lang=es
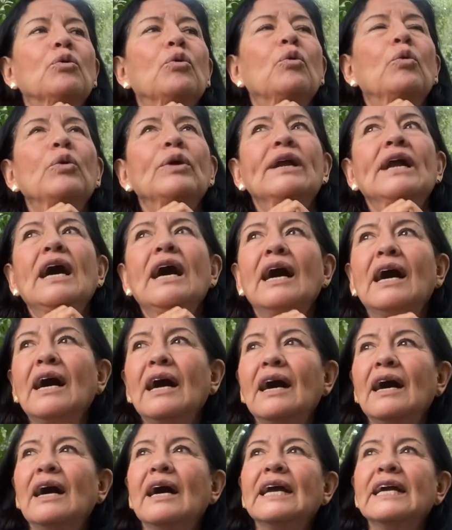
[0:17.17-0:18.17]

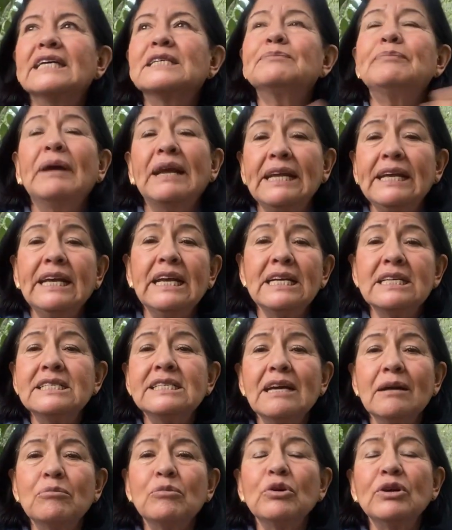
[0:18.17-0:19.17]
una
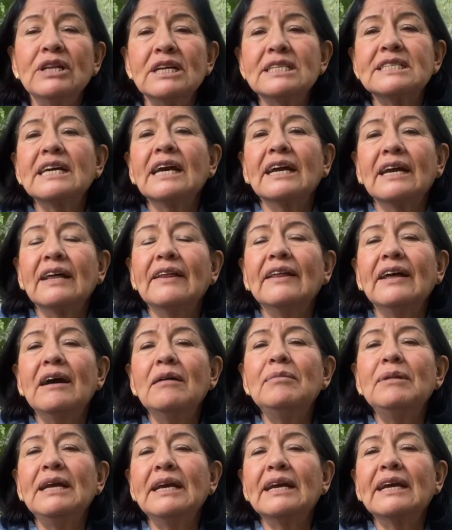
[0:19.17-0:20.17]
experiencia muy
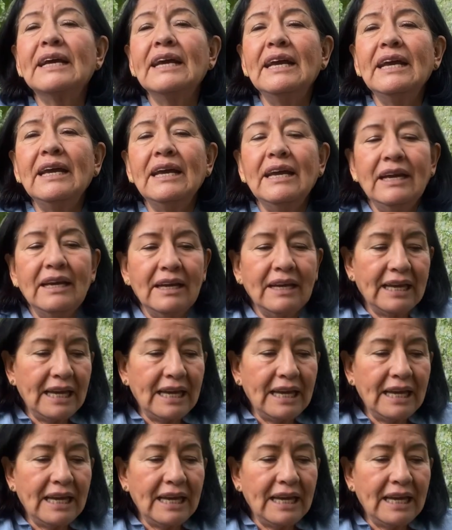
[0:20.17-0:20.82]
desagradable que,